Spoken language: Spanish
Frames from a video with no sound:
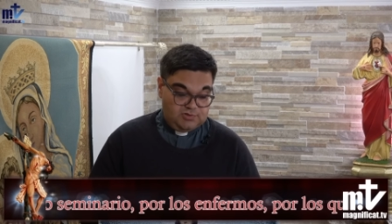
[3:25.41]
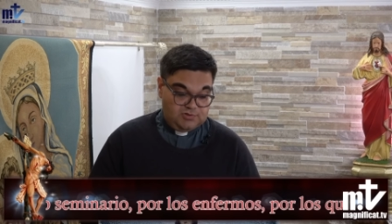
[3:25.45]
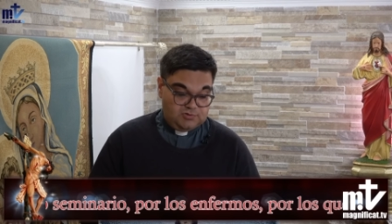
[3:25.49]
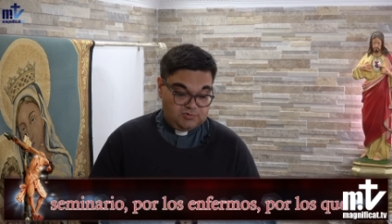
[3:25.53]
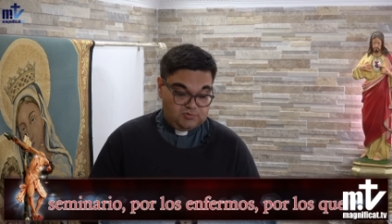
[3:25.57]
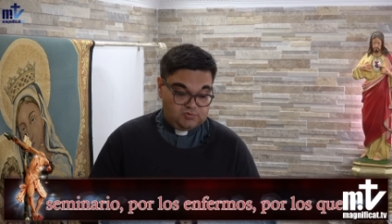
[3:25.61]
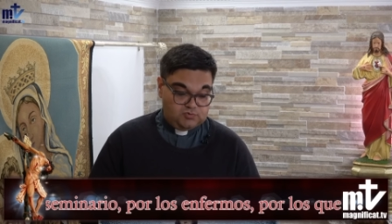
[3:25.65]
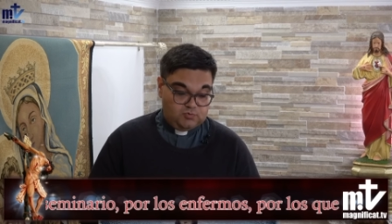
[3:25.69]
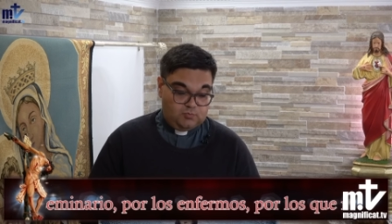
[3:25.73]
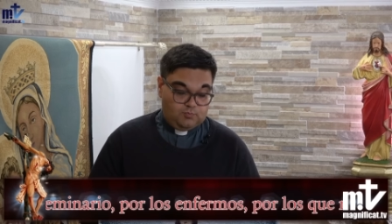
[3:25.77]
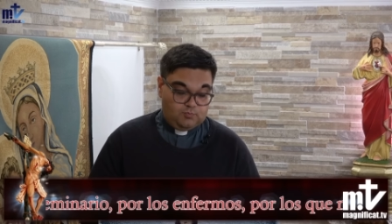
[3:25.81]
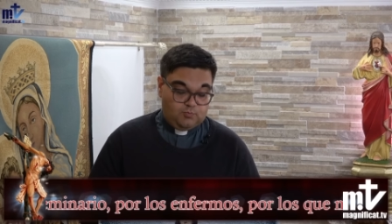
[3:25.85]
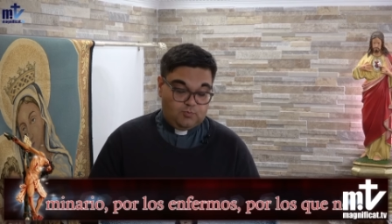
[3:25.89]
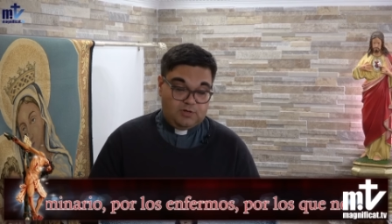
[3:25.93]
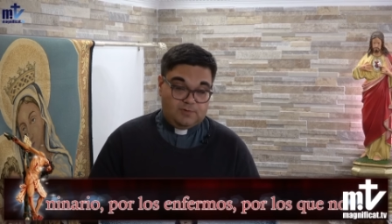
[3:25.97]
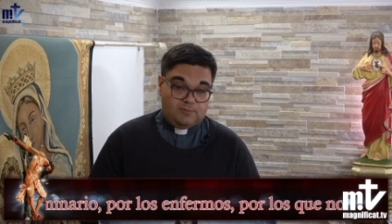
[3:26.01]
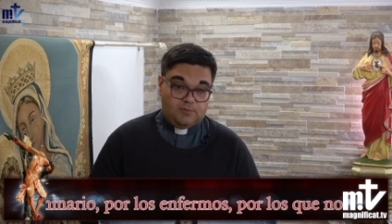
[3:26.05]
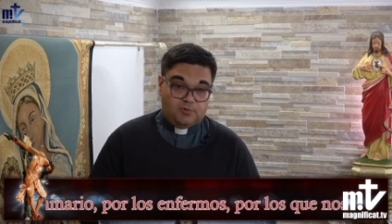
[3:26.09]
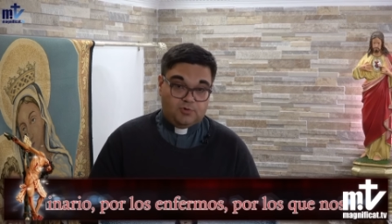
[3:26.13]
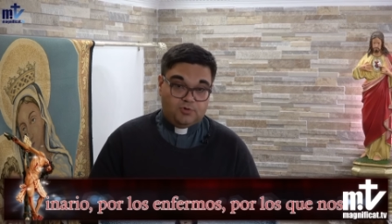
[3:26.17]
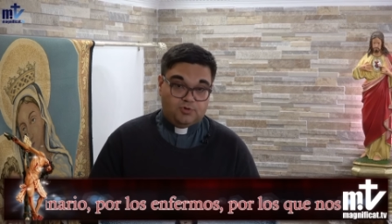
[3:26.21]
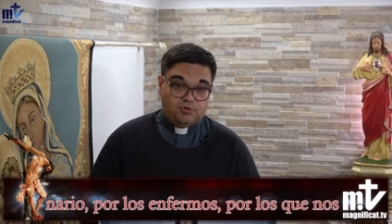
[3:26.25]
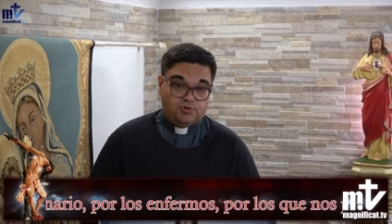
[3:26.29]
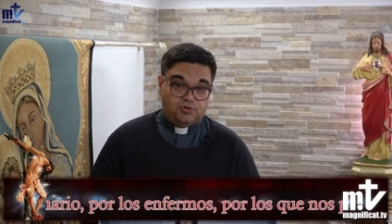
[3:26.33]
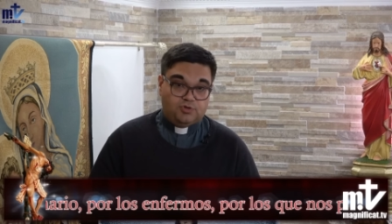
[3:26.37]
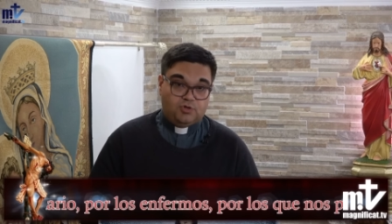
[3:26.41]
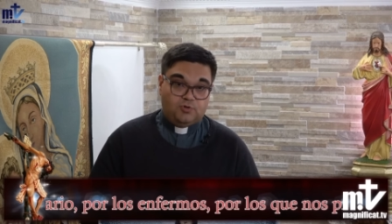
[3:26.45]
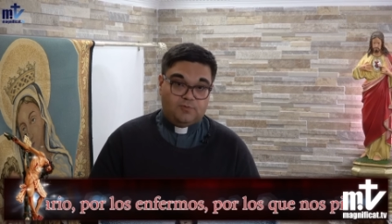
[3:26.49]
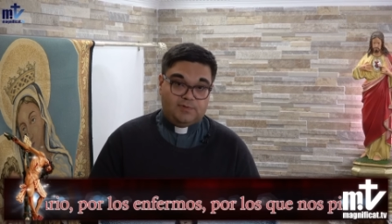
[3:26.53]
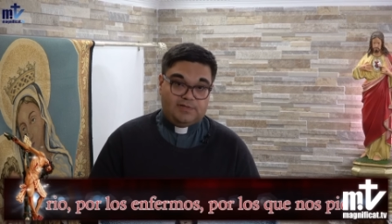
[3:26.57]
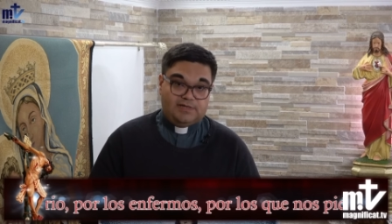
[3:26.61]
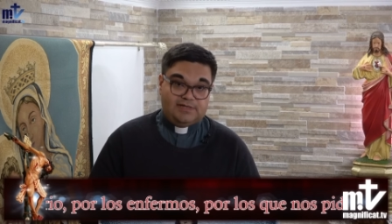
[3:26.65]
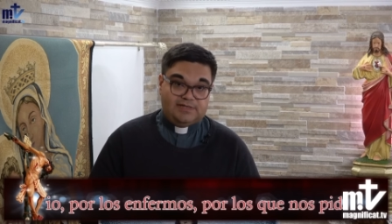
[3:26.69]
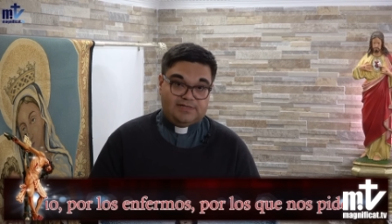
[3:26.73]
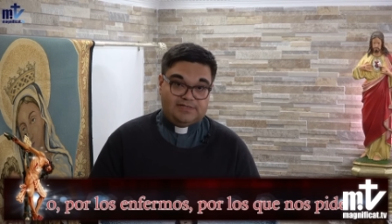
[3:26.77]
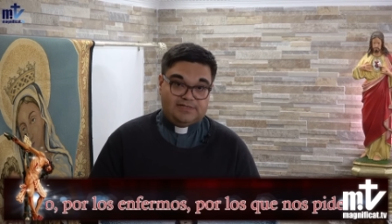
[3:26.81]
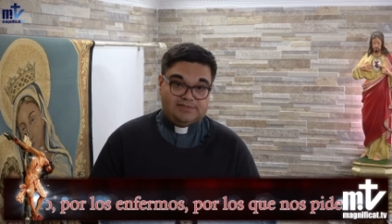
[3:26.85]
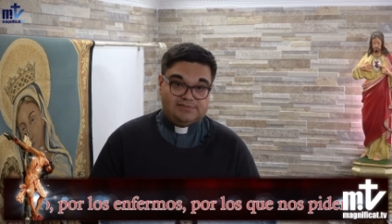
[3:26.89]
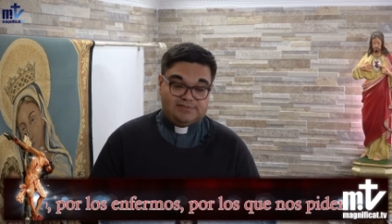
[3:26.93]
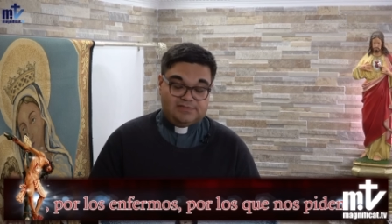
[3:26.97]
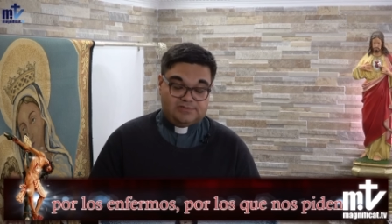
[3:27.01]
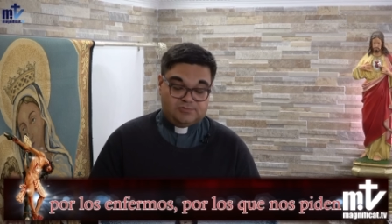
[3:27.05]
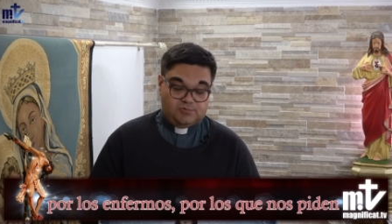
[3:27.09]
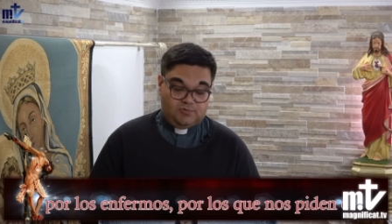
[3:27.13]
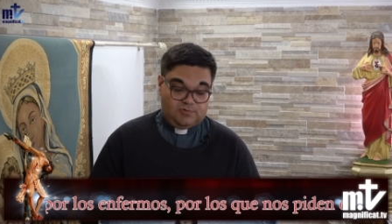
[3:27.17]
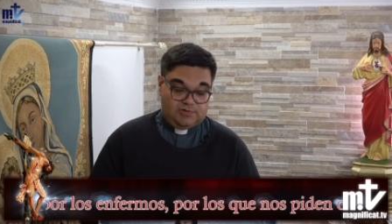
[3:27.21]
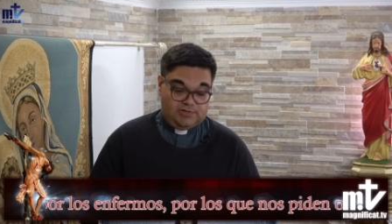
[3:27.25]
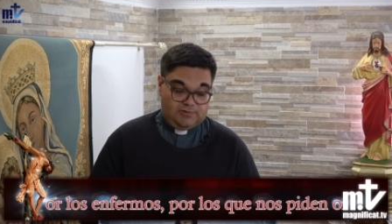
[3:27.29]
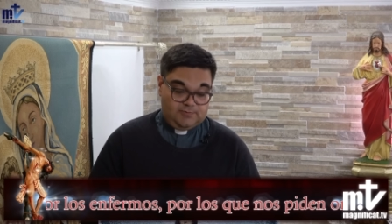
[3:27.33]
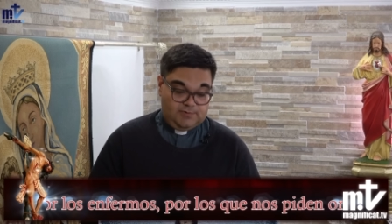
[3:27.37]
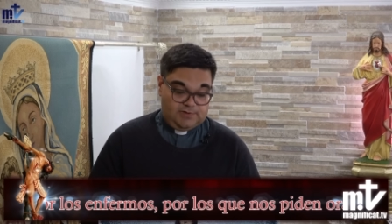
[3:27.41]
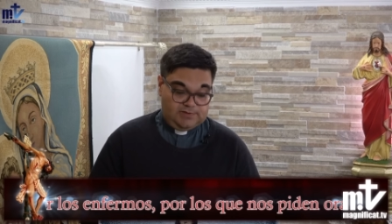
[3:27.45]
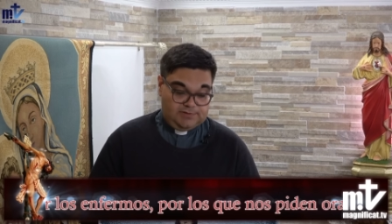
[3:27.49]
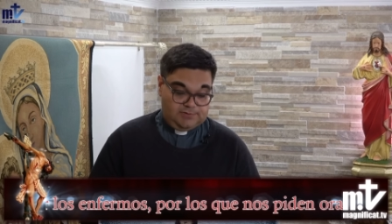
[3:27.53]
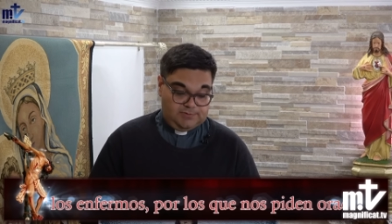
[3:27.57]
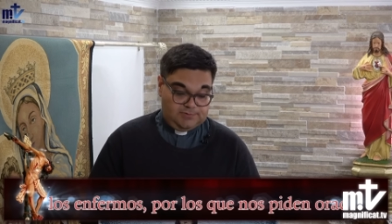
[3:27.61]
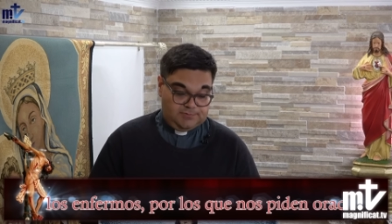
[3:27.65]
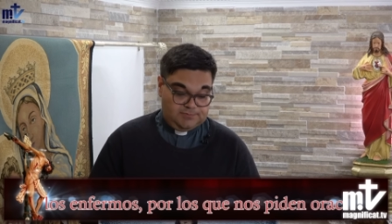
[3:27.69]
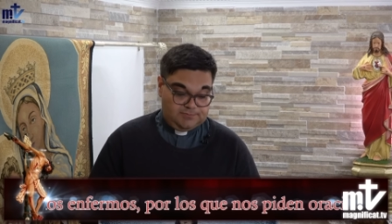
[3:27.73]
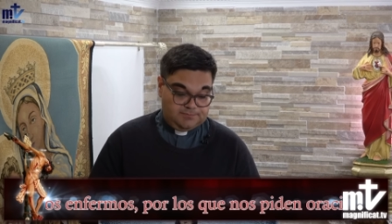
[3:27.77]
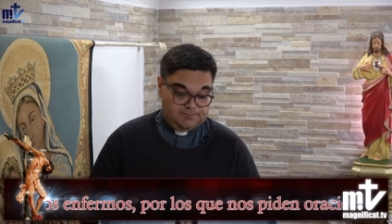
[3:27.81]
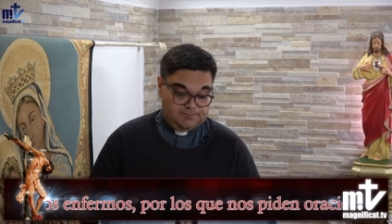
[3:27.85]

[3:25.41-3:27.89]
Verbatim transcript: su pueblo y ovejas de su rebaño.